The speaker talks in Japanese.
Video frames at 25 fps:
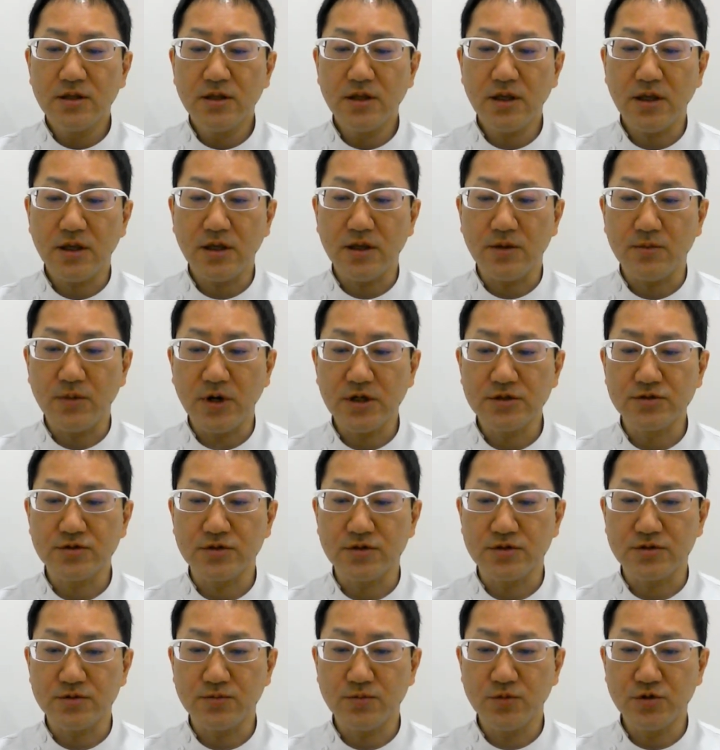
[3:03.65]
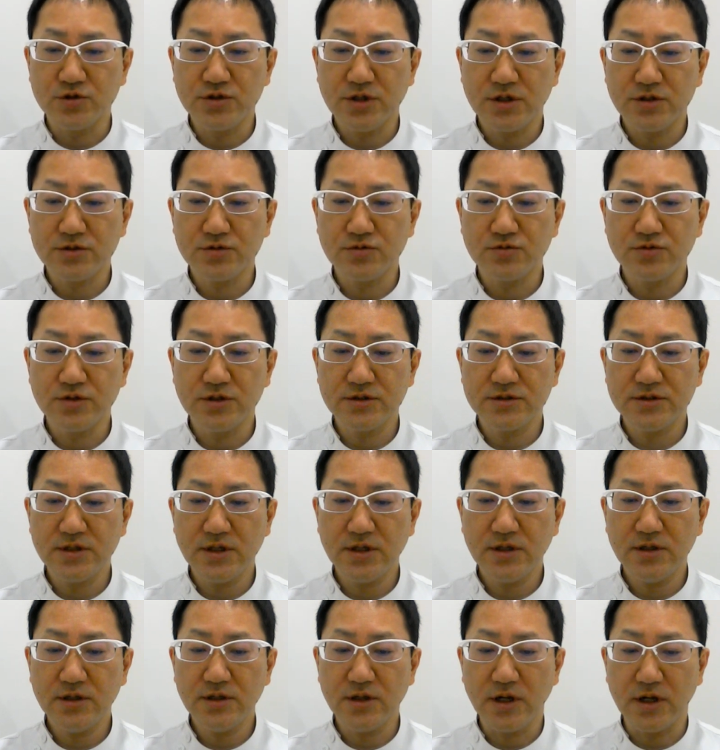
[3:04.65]
で、まず、もう早速です
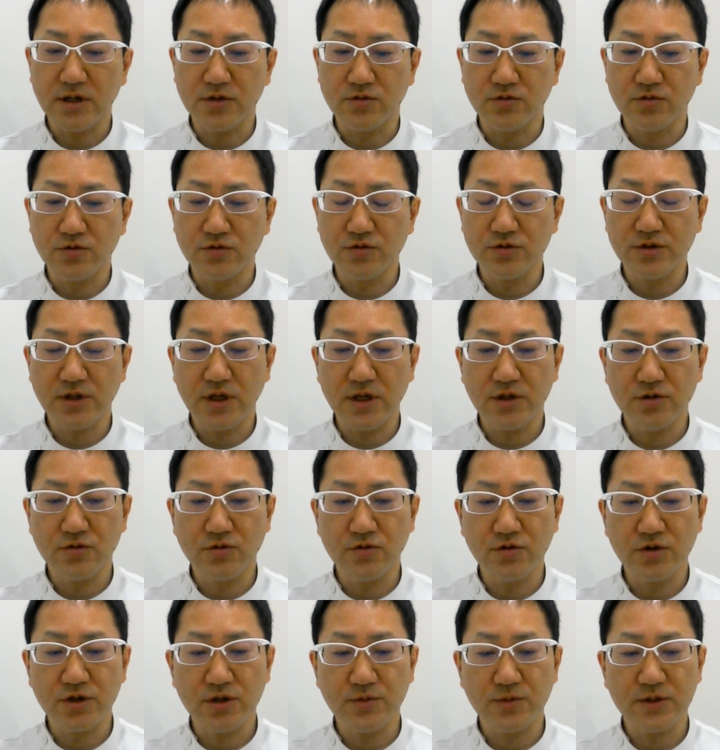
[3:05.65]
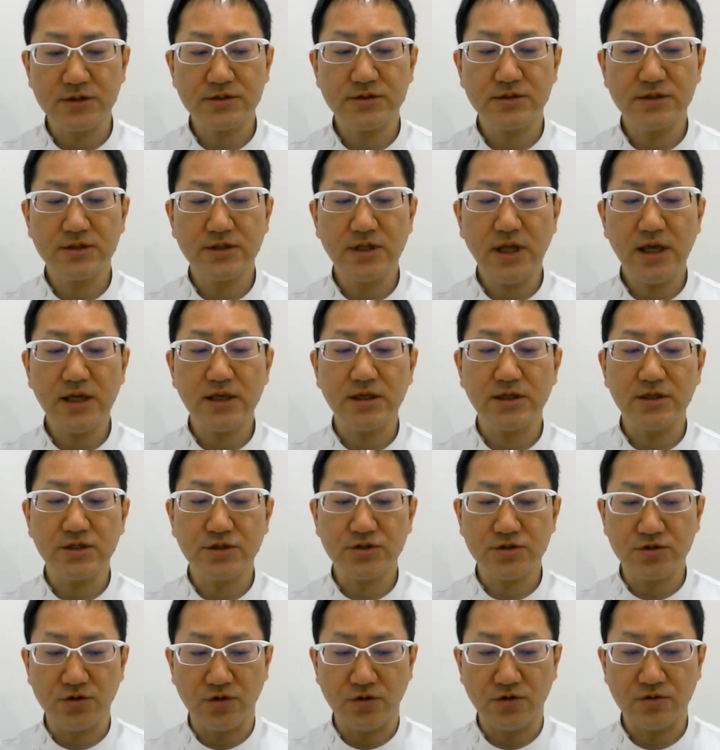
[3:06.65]
ね、あの、本題の方いきます。第1
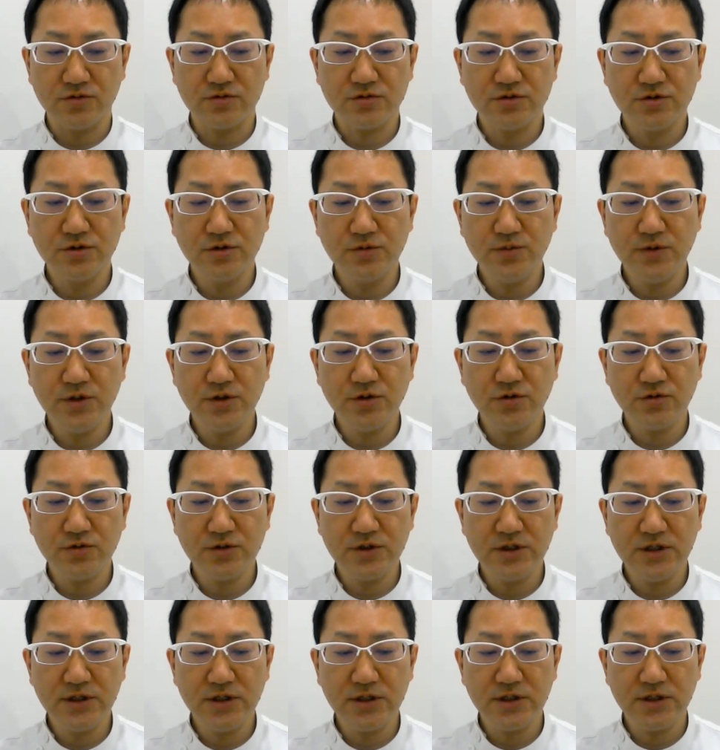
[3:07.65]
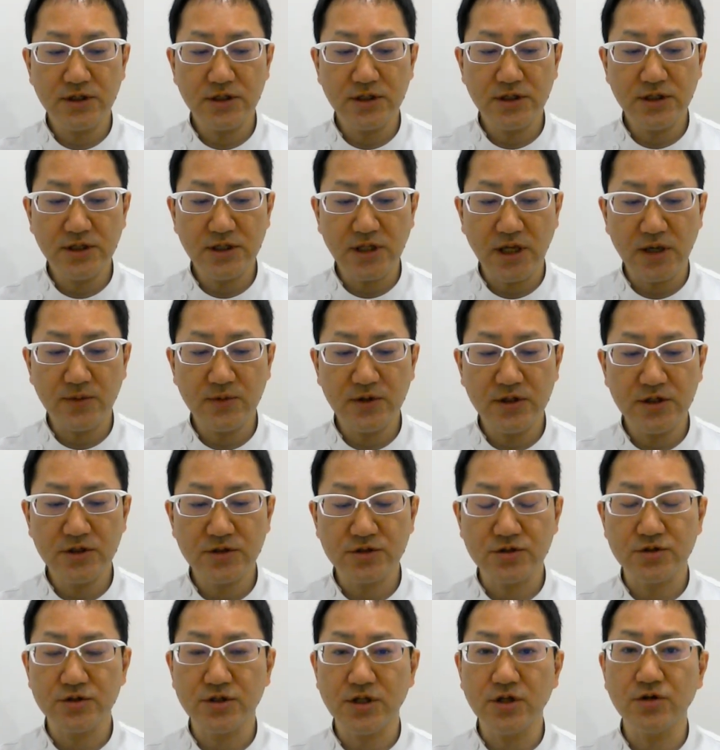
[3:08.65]
章、首のに痛み
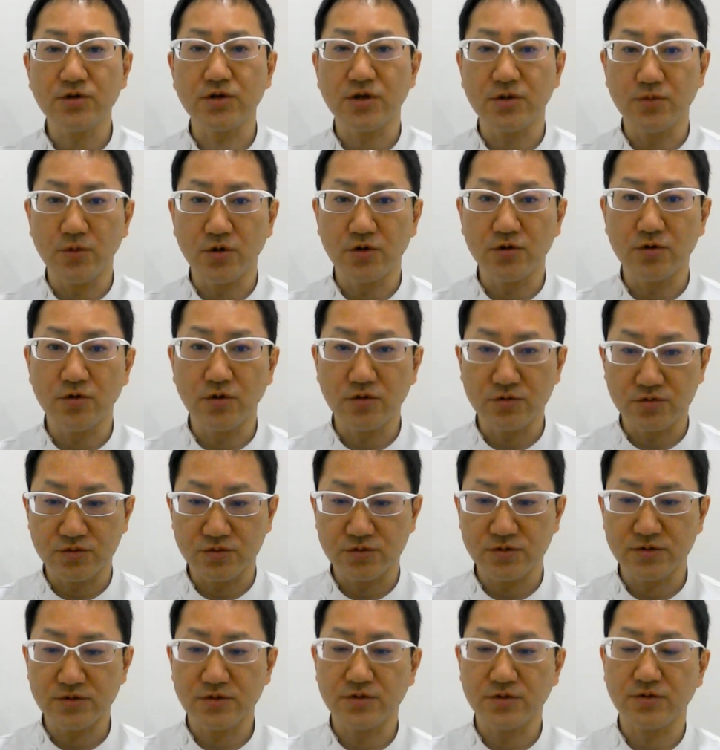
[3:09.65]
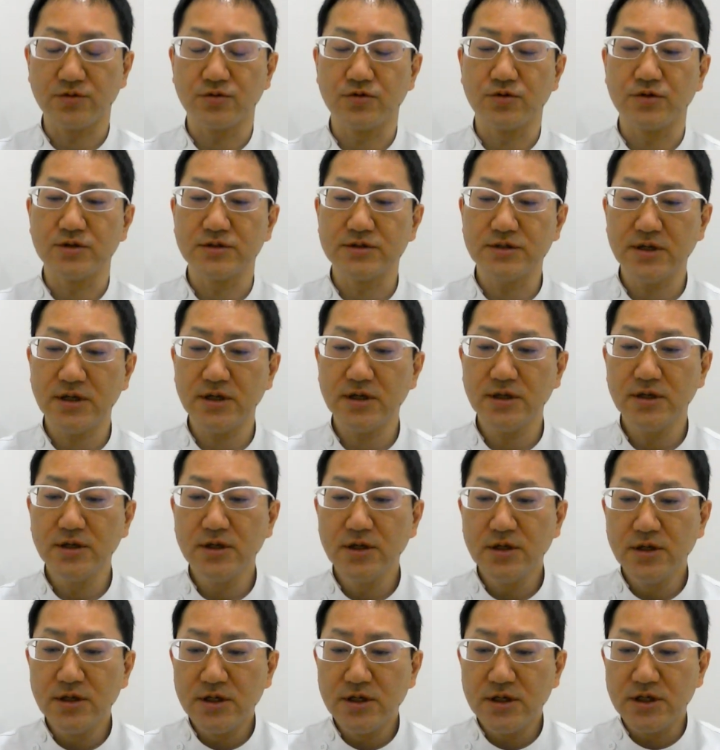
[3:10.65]
についての疑問6。ですね。
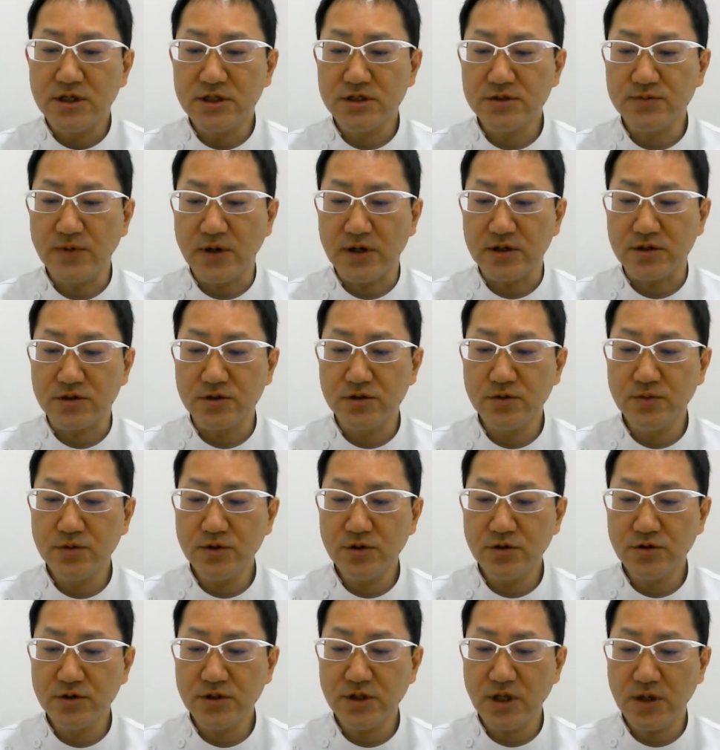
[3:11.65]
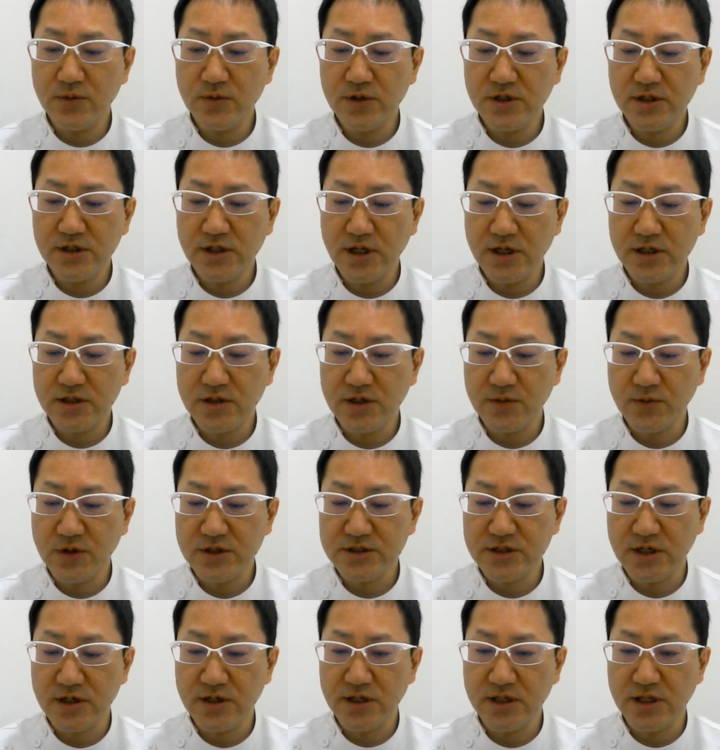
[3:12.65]
1番、首の痛みに悩
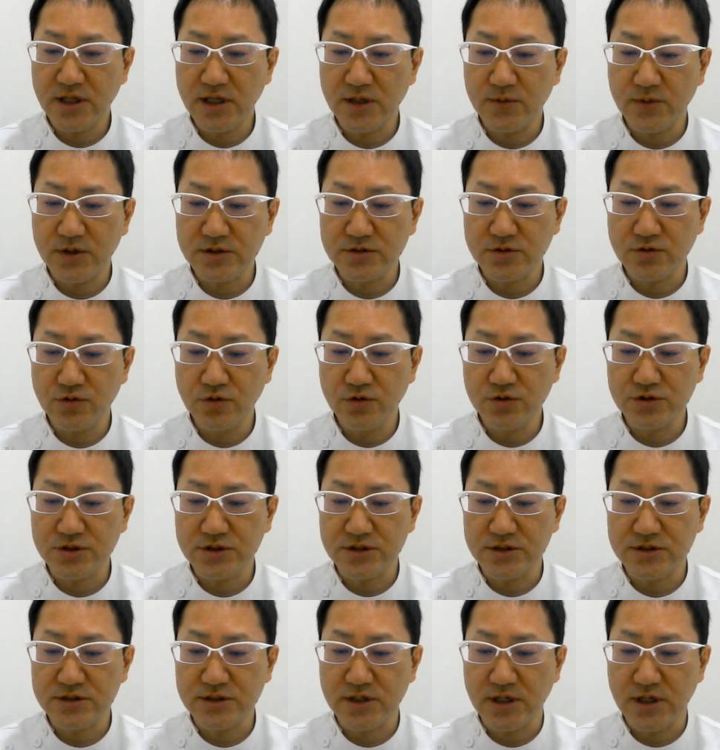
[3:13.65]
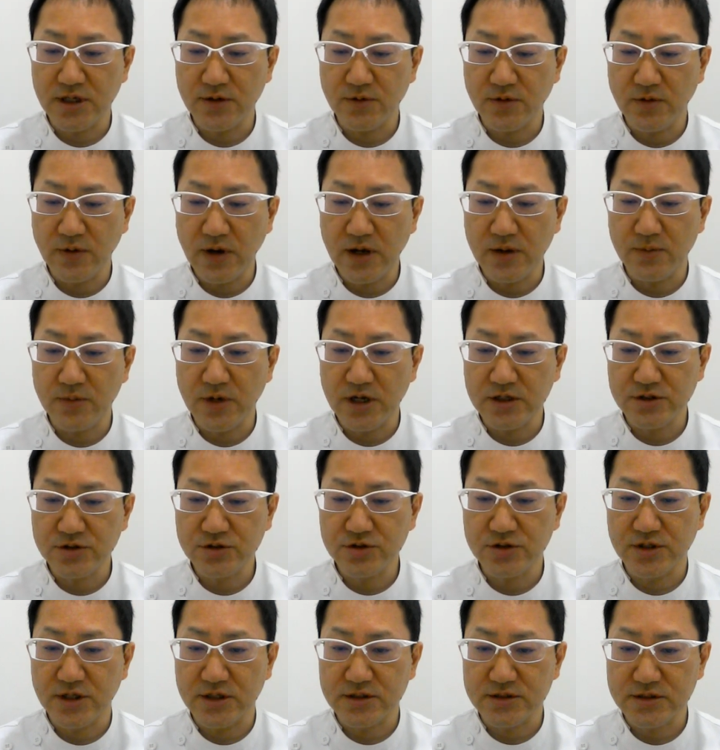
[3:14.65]
まされています。放置してはま
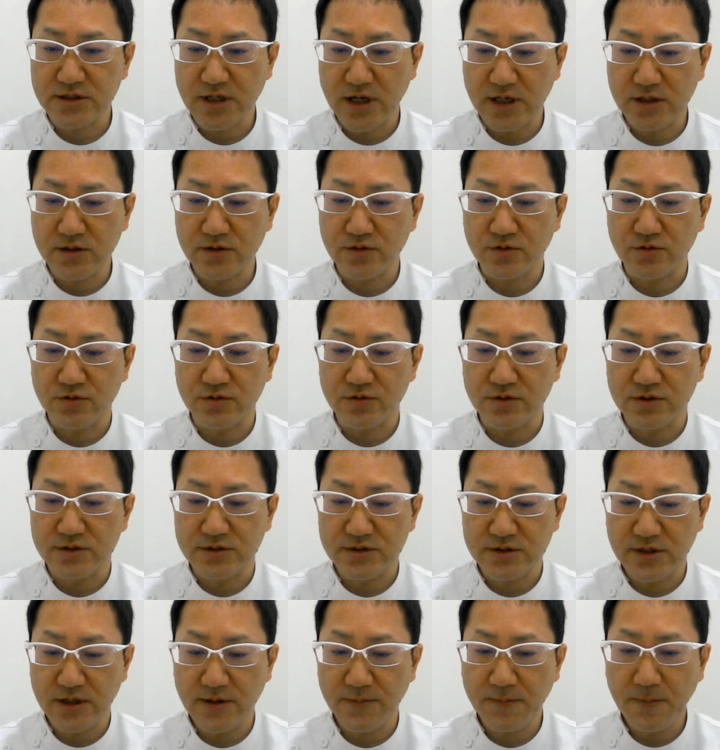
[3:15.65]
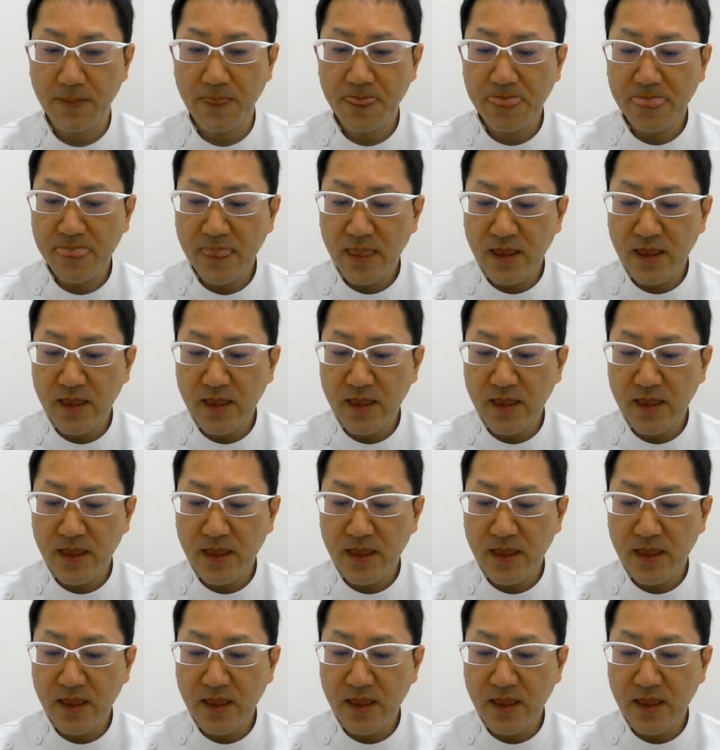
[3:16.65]
ずいですかということですね。